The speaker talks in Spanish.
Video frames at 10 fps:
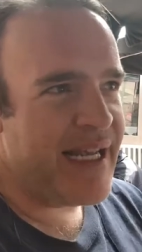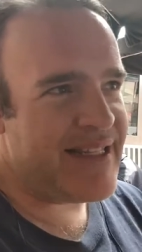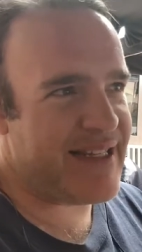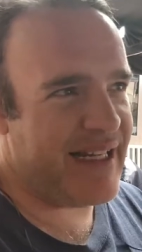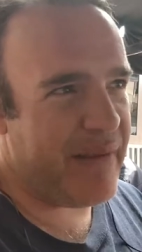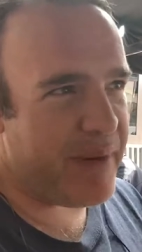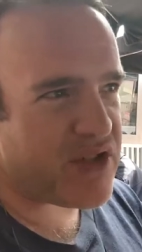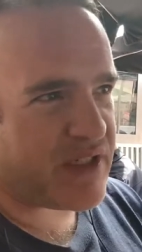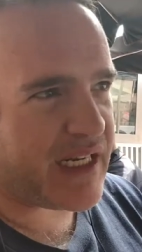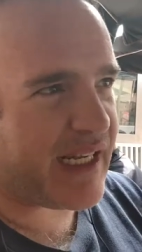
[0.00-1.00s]
si la
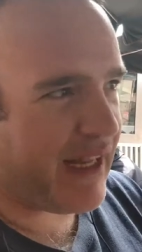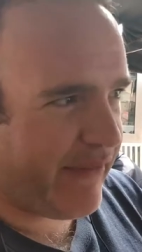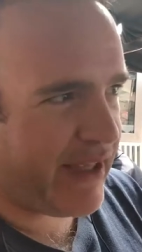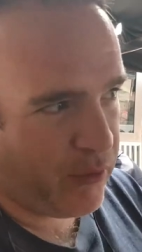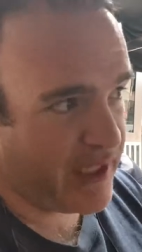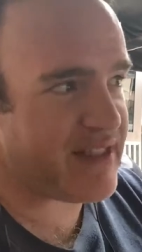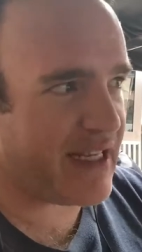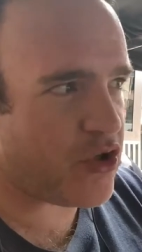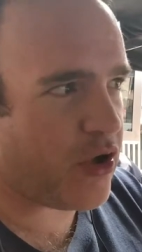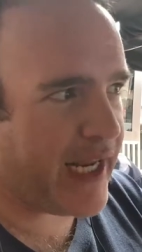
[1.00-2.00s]
persona que la ve, o en este
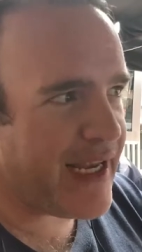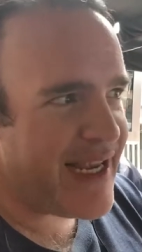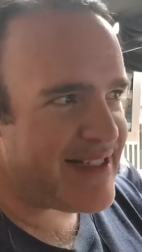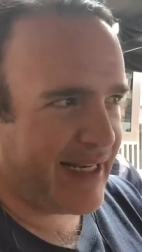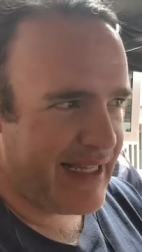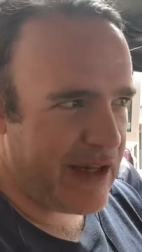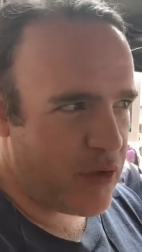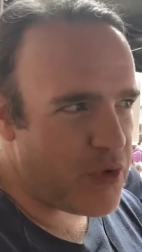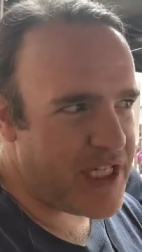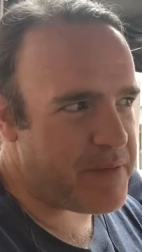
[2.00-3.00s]
caso lo lee, se queda
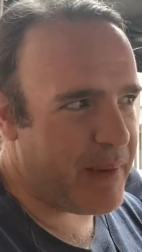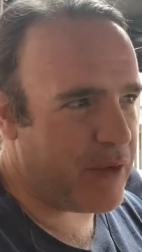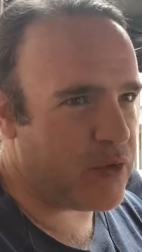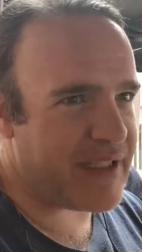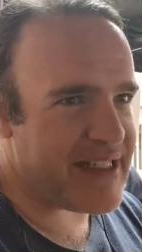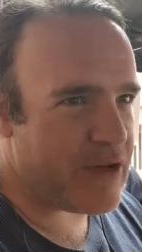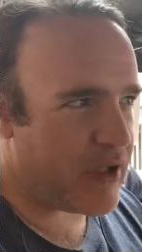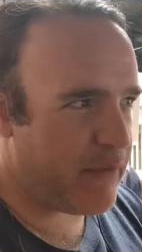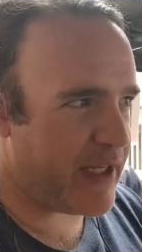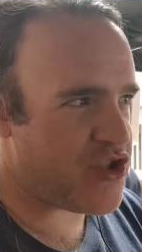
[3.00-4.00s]
con muchas preguntas y lo
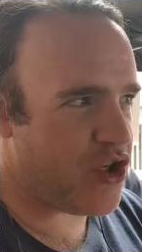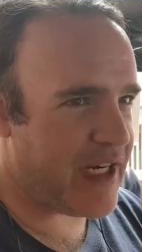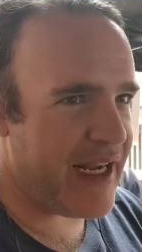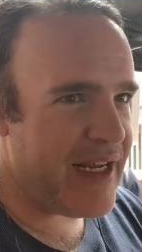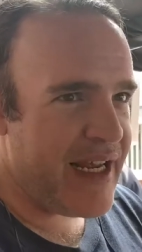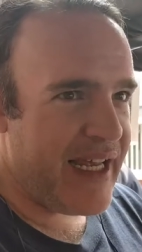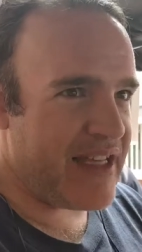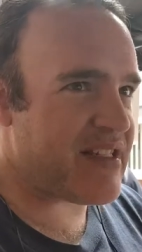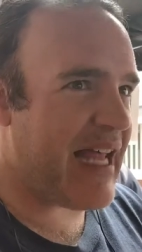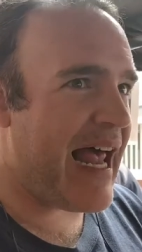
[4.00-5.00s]
reflexiona,
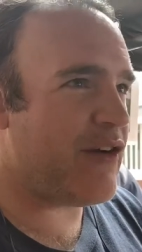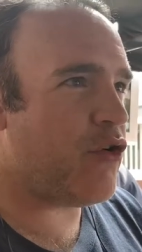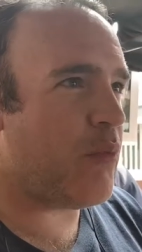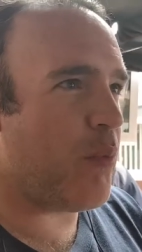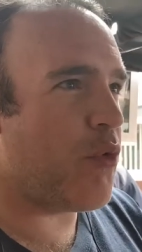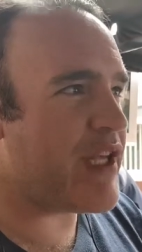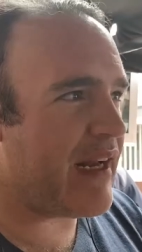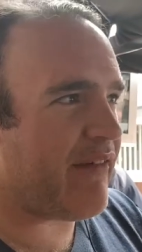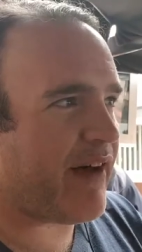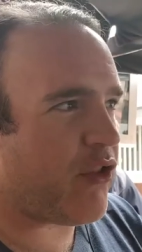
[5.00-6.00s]
es algo muy
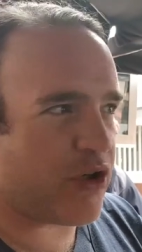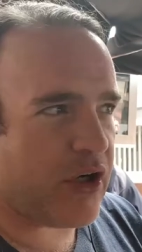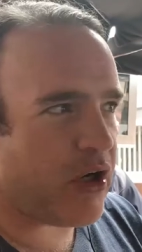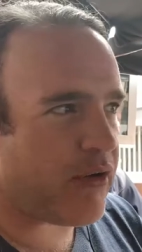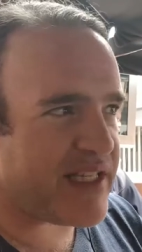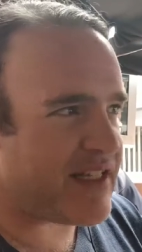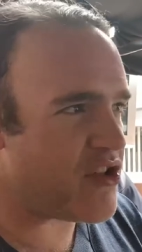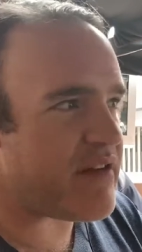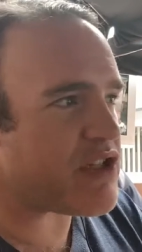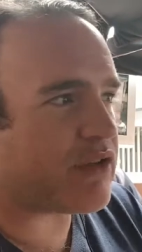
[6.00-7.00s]
elevado. No, güey, si no
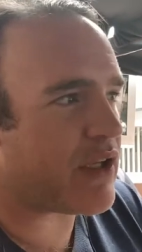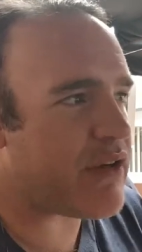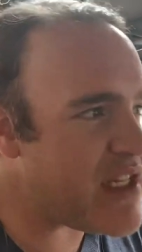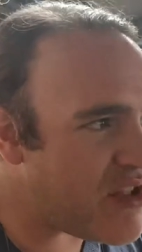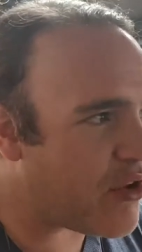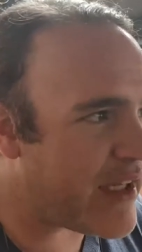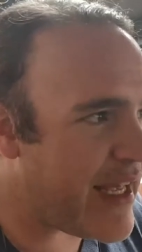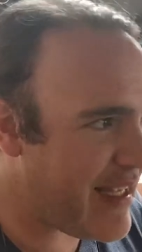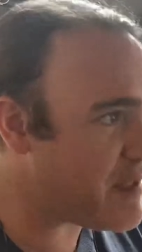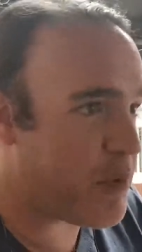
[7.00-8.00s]
sabes contar una
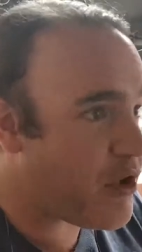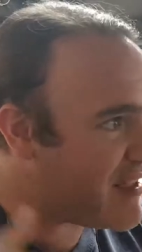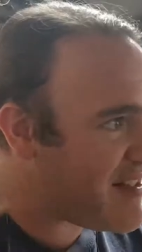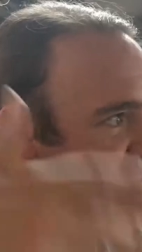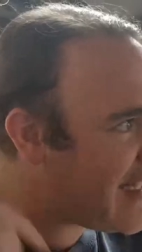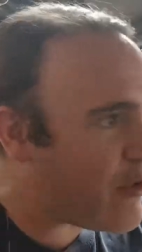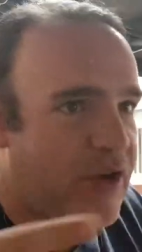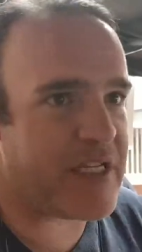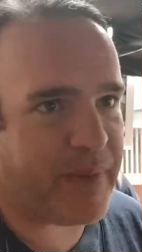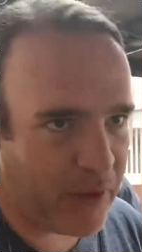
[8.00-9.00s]
historia, ya es por lo que te estás quedando con
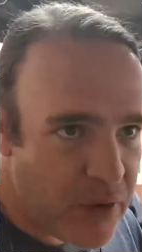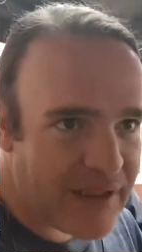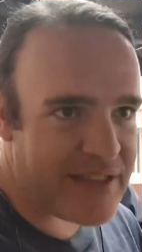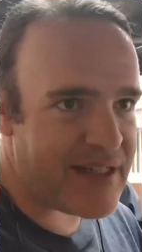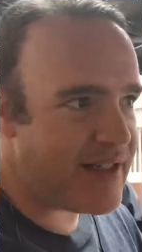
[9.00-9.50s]
las preguntas.